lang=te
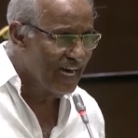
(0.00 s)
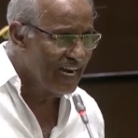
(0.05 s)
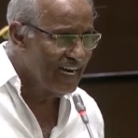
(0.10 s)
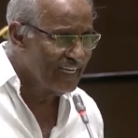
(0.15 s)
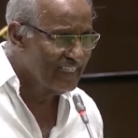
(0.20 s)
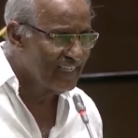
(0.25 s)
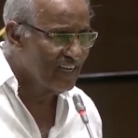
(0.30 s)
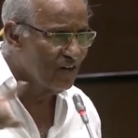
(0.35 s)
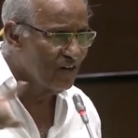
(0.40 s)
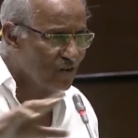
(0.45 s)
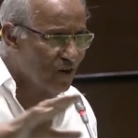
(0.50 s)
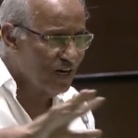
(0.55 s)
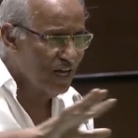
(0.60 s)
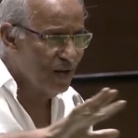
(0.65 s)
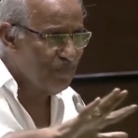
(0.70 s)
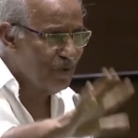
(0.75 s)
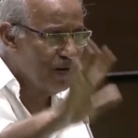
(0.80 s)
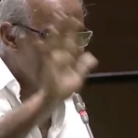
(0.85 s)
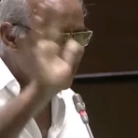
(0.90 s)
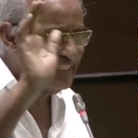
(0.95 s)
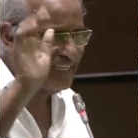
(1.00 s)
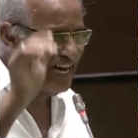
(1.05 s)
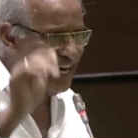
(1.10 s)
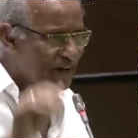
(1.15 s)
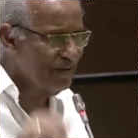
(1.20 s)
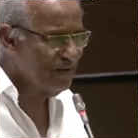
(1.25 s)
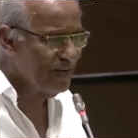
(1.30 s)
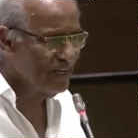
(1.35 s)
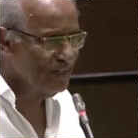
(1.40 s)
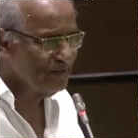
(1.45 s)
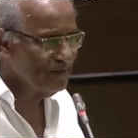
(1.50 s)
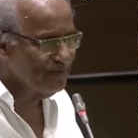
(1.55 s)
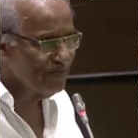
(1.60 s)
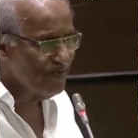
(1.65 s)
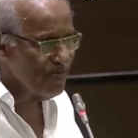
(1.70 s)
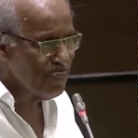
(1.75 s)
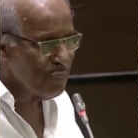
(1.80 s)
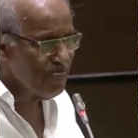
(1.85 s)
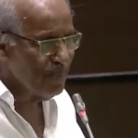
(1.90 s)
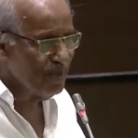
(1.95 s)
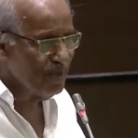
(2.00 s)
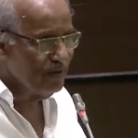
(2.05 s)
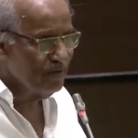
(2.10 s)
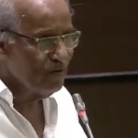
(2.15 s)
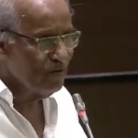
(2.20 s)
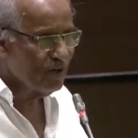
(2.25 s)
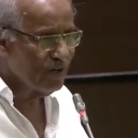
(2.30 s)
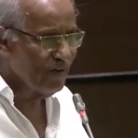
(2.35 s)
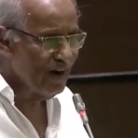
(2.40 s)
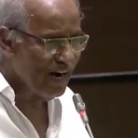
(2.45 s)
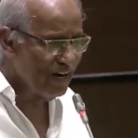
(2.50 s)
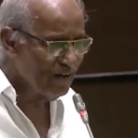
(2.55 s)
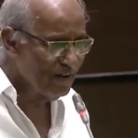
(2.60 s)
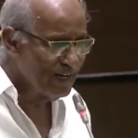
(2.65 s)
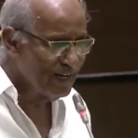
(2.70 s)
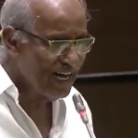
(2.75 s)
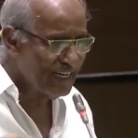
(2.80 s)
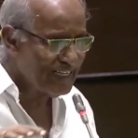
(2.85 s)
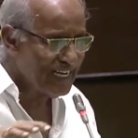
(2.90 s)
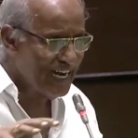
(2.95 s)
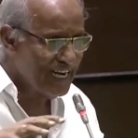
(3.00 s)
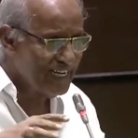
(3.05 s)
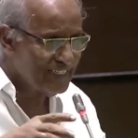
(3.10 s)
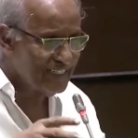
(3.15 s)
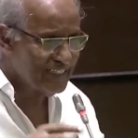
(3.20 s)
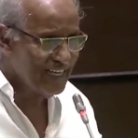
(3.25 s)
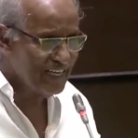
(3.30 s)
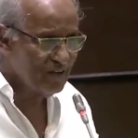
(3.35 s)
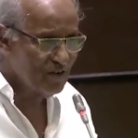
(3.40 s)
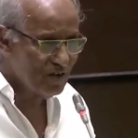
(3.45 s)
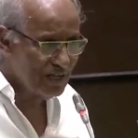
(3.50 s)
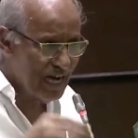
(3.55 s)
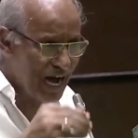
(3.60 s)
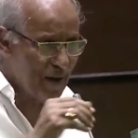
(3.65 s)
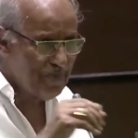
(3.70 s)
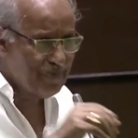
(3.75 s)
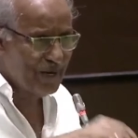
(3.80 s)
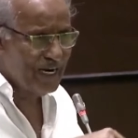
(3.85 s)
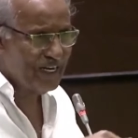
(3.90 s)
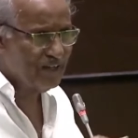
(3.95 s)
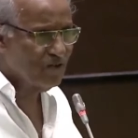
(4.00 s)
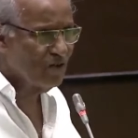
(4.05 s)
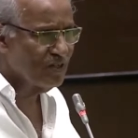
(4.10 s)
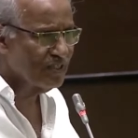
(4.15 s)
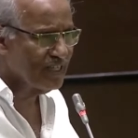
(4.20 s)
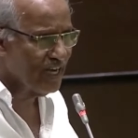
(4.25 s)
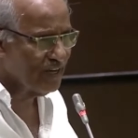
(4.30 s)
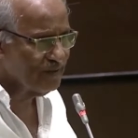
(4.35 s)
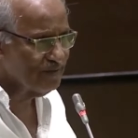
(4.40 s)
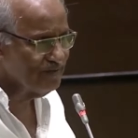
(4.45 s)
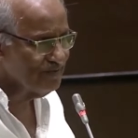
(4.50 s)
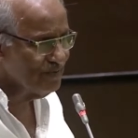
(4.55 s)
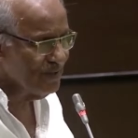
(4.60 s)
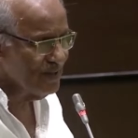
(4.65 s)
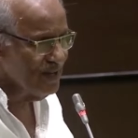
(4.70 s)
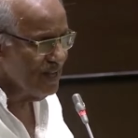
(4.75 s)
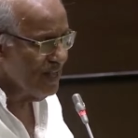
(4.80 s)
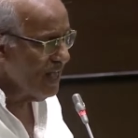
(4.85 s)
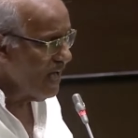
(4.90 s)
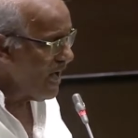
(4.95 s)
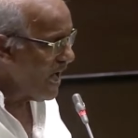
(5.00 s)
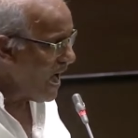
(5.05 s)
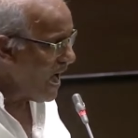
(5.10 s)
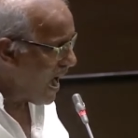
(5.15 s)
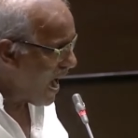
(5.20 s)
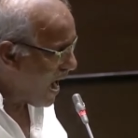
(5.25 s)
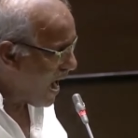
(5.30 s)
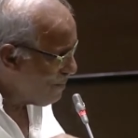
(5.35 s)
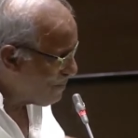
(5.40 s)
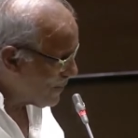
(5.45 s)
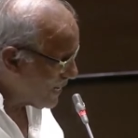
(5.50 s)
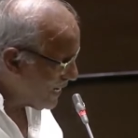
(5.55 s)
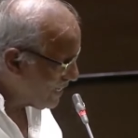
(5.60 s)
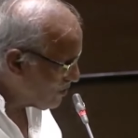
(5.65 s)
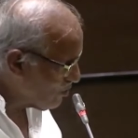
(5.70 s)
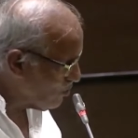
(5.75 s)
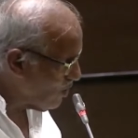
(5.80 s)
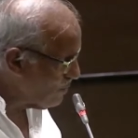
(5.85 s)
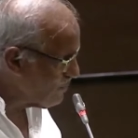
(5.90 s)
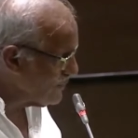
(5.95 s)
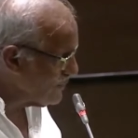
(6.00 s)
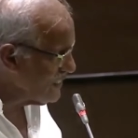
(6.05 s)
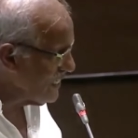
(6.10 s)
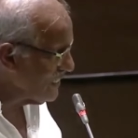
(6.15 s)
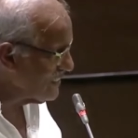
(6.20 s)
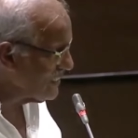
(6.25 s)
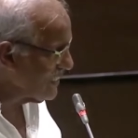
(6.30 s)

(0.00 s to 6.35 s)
కలెక్టర్ కూడా అప్పుడు అధికారం లేదు ఒకవేళ ఉన్న కలెక్టర్ దగ్గర ఒక ఆపరేటర్ ఉంటారు ఆ ఆపరేటర్ ఓపెన్